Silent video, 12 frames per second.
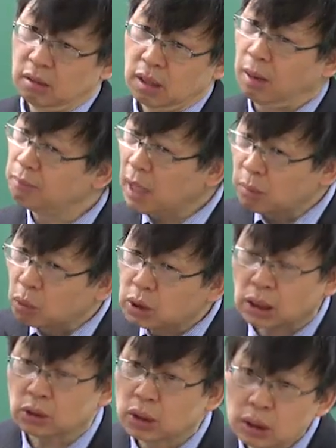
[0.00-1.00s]
감당
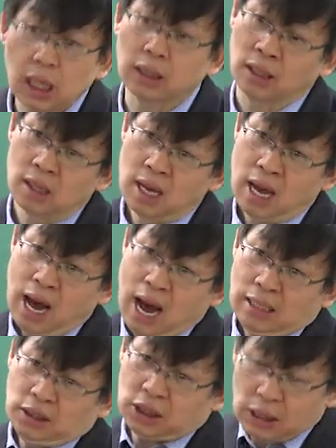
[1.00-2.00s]
못하죠. 인간이.
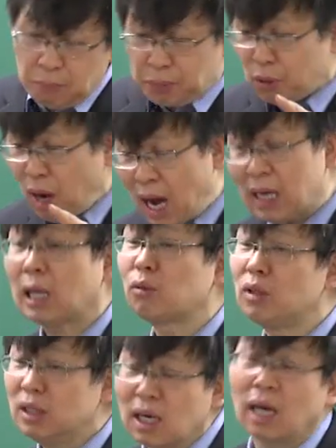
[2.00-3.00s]
CPU
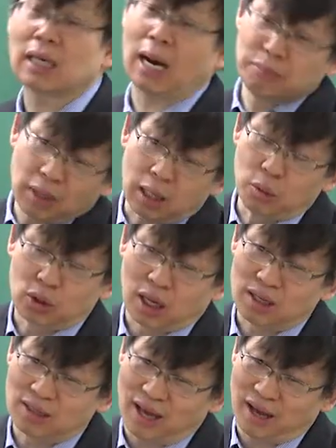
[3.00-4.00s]
하나도 인간이 감당을
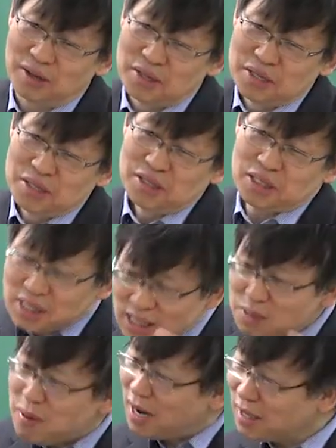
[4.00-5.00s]
못하는데
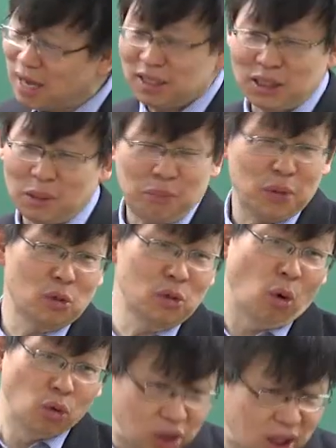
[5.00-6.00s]
2만 개의
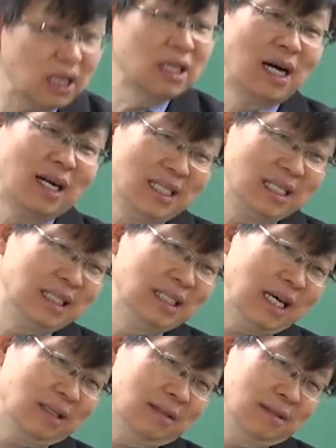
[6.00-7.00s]
CPU를 어떻게 인간이
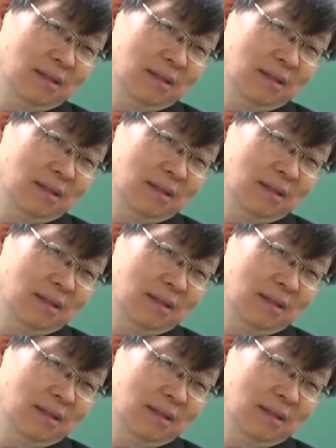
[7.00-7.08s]
이기냐 이게.